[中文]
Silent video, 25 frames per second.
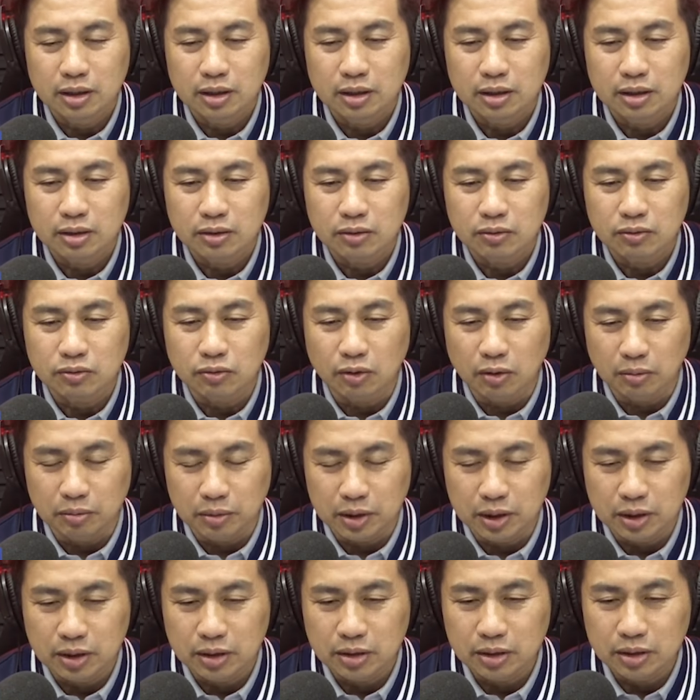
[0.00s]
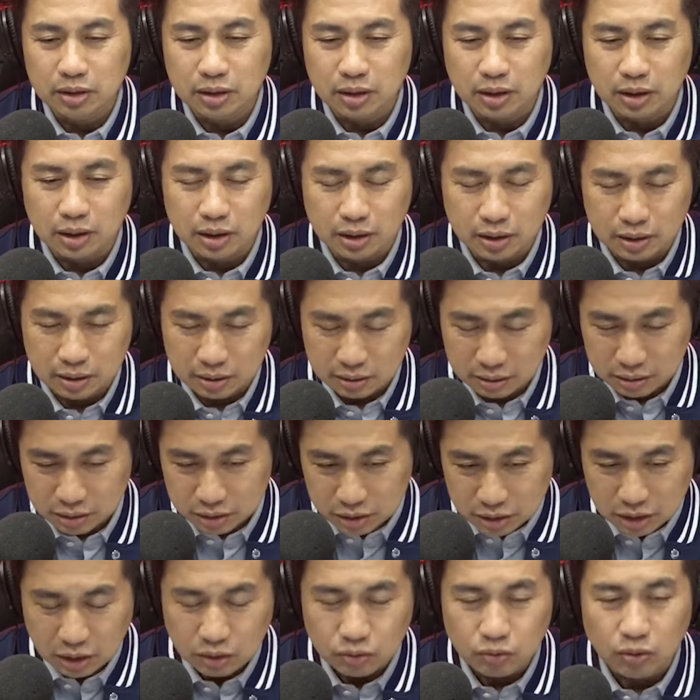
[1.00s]
我们的
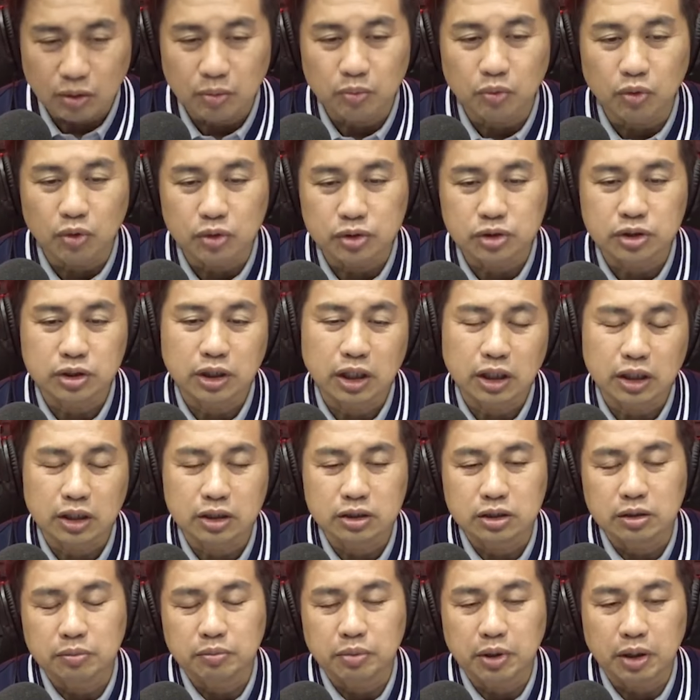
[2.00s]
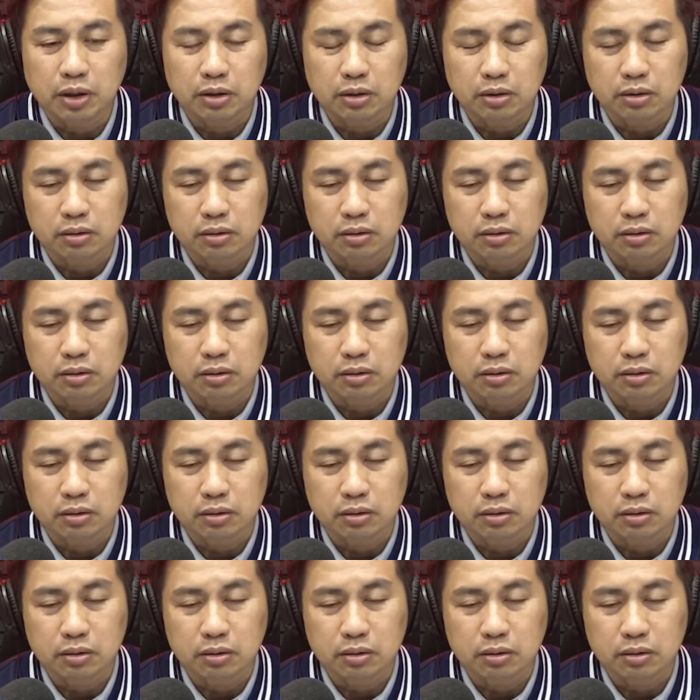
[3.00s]
生活模式，它跟着变了。